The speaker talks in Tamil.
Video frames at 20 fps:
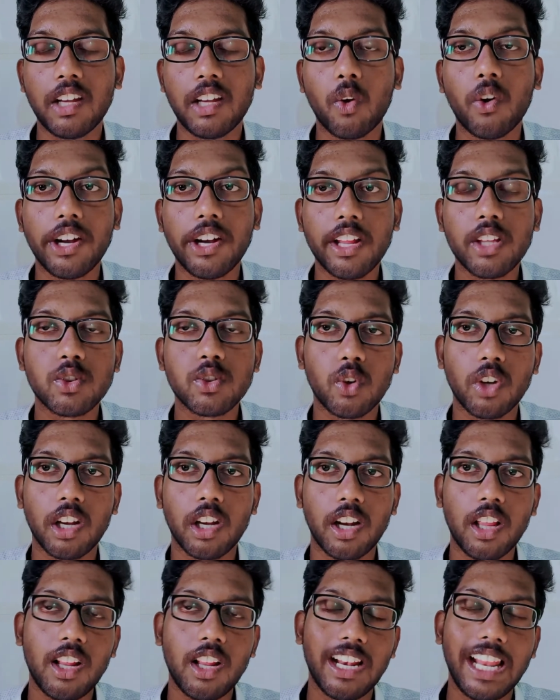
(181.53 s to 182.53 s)
அவங்க என்ன
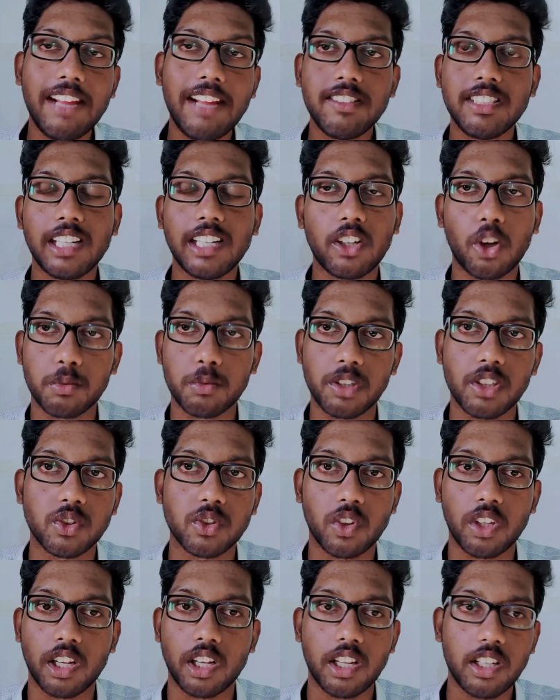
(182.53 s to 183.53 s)
சொன்னாங்கன்னா லைவ் சேட் ஆப்ஷன்
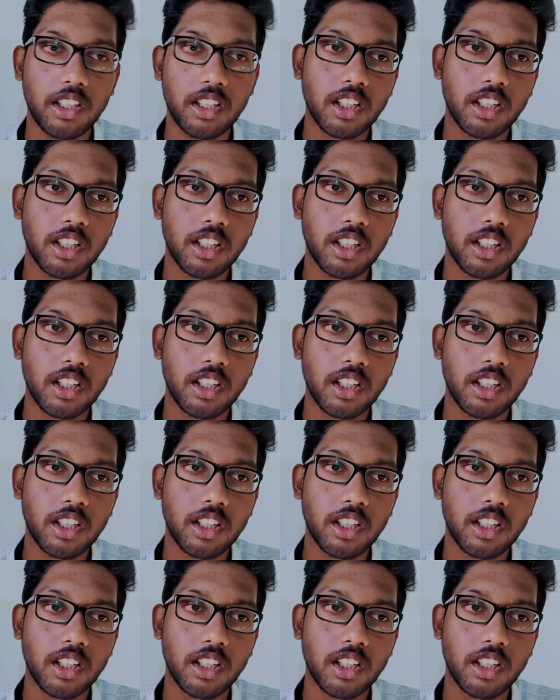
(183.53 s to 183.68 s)
சொன்னாங்க